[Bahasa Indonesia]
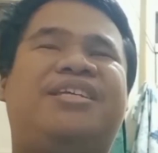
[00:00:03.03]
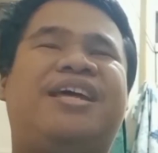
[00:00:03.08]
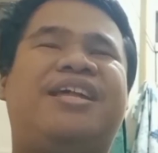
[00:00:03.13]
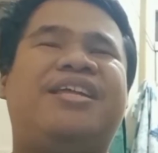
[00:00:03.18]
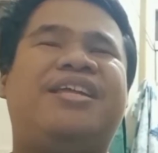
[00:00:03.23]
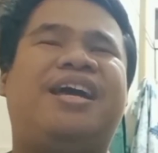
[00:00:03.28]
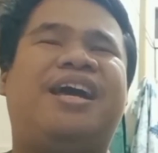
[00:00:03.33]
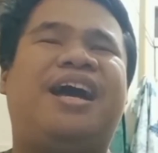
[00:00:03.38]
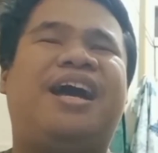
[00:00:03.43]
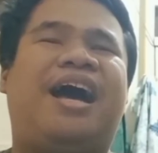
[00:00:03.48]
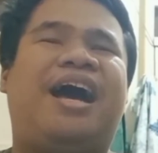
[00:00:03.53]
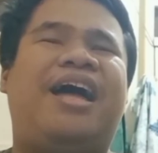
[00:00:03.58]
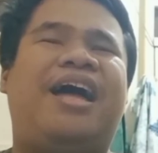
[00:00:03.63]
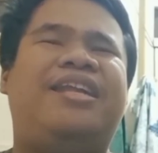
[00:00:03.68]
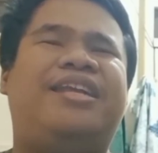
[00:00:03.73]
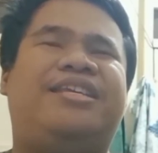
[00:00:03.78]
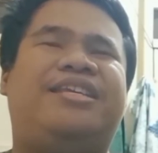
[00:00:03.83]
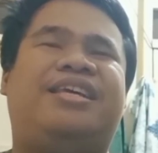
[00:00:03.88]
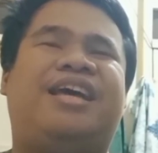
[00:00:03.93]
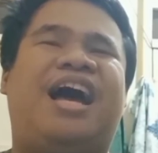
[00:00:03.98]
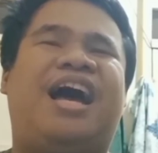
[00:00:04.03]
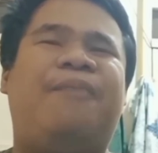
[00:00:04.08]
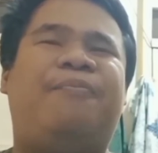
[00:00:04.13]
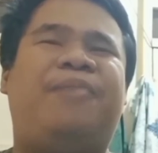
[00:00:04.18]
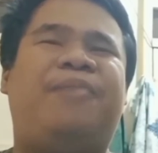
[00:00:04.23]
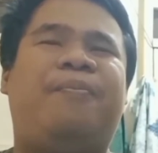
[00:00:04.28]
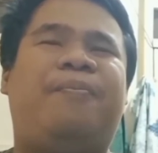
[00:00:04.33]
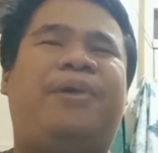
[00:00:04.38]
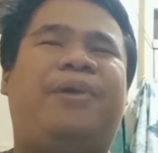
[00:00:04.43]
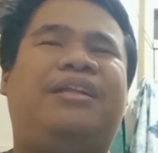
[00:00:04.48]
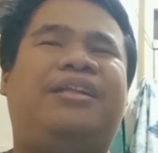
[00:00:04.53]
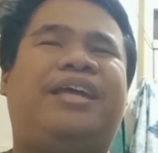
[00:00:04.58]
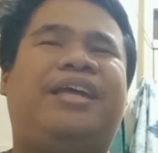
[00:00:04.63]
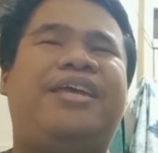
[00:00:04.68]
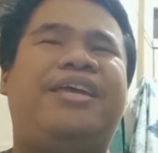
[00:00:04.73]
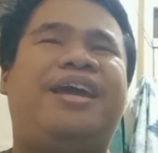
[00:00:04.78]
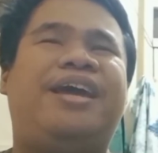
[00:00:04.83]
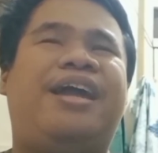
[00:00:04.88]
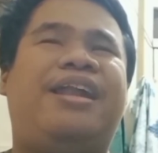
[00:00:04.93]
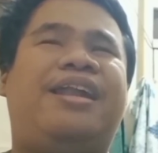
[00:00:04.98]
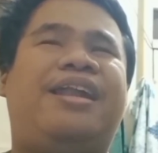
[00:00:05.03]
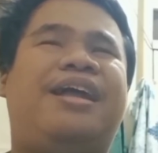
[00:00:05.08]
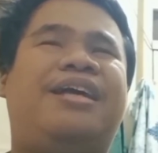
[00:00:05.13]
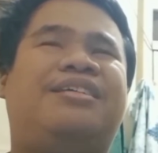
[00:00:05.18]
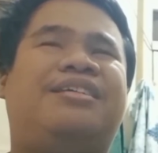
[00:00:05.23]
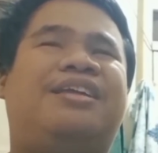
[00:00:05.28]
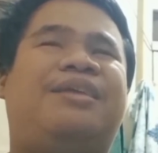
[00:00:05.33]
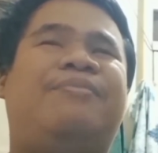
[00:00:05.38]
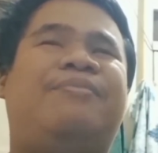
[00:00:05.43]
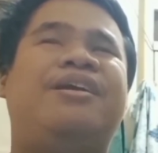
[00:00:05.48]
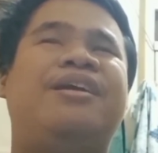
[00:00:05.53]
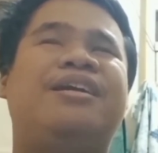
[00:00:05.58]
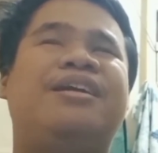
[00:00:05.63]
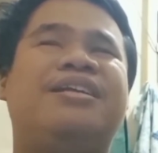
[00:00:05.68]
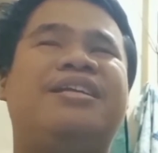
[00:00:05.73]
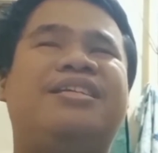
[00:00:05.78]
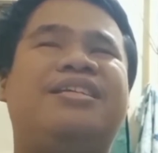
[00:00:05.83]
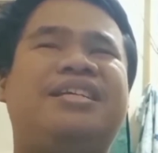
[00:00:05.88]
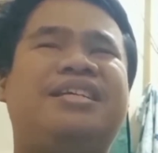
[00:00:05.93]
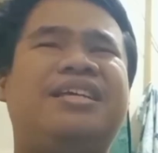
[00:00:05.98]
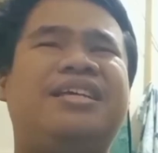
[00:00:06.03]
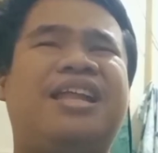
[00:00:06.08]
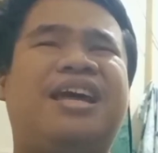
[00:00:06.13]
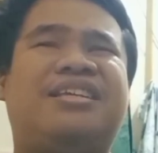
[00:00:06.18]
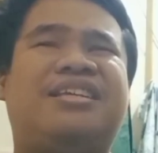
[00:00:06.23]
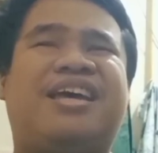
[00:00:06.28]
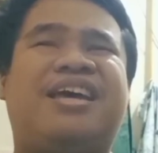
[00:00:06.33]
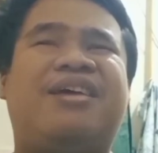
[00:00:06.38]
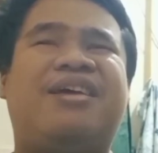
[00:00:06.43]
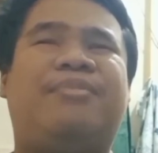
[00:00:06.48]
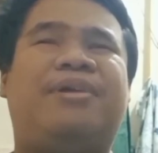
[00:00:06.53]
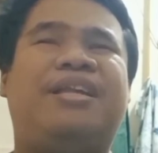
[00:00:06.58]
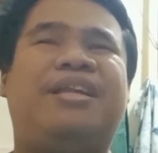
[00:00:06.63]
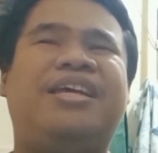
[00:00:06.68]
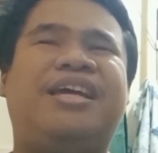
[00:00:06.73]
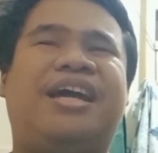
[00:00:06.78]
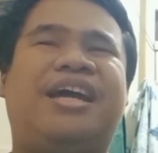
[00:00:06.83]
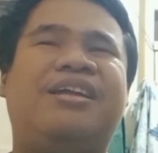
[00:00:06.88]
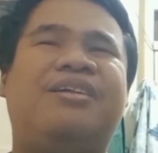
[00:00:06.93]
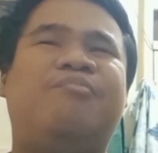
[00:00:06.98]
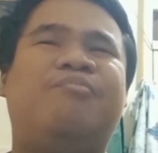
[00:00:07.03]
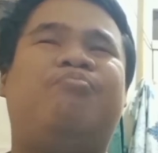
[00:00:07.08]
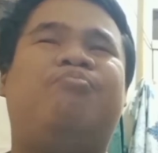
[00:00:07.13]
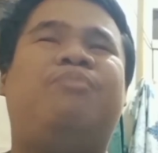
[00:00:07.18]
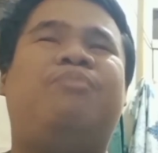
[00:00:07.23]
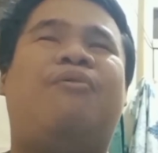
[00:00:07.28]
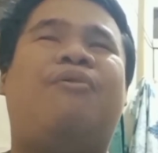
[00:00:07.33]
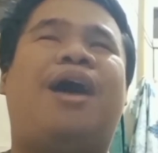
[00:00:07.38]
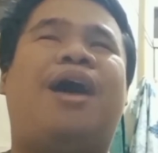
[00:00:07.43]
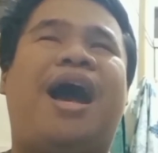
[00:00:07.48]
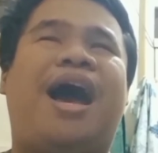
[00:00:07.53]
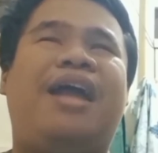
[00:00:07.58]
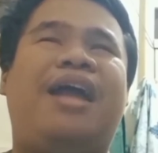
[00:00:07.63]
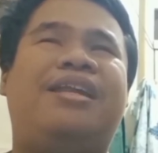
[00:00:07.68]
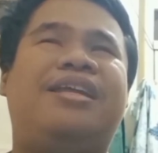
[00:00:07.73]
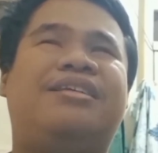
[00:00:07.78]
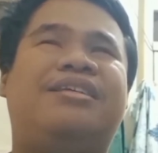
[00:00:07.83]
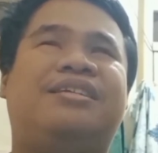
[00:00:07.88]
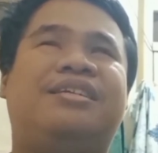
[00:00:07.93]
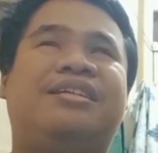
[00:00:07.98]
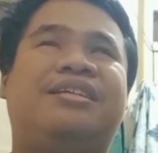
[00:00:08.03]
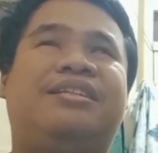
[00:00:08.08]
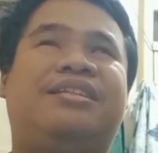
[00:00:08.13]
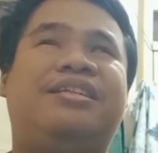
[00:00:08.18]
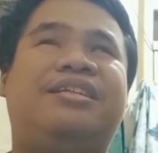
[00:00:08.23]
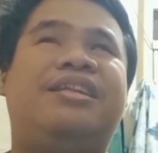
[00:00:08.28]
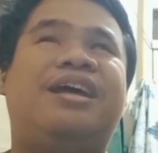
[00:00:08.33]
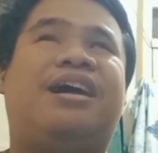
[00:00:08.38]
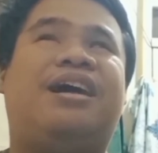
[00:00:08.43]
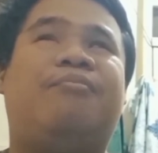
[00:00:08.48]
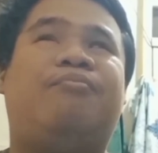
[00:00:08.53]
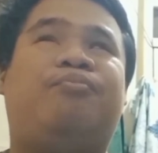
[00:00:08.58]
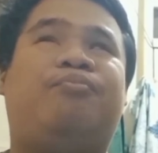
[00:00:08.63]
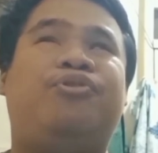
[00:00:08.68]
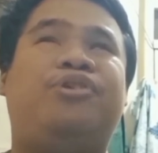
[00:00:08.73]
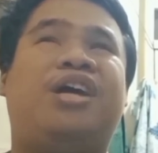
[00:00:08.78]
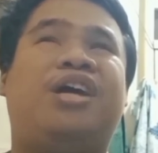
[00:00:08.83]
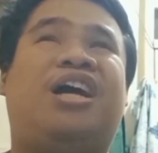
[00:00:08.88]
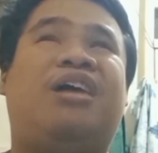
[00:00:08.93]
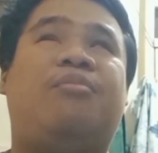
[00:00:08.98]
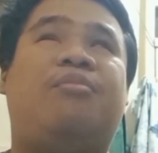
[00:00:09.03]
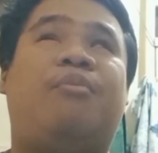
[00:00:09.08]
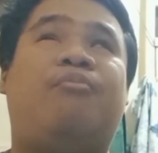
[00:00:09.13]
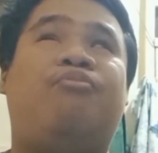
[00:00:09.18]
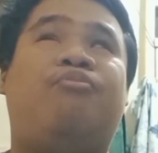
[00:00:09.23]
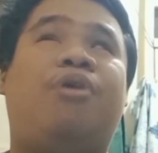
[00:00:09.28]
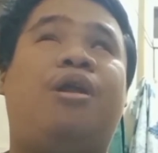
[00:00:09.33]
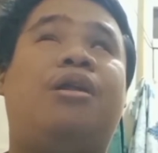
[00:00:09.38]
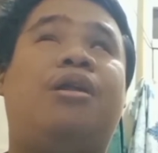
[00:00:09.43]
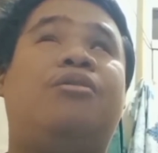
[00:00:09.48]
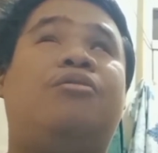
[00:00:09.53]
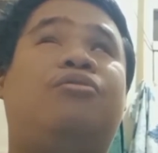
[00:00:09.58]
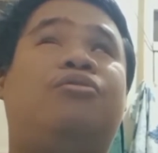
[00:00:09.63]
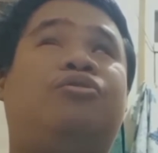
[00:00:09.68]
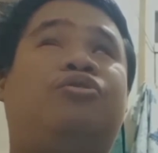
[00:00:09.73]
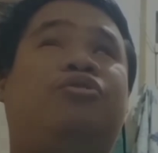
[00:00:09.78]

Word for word: presidennya? Anies. Apa partainya? Nasdem. Disinilah saya melihat bahwa Anies tidak punya kemampuan.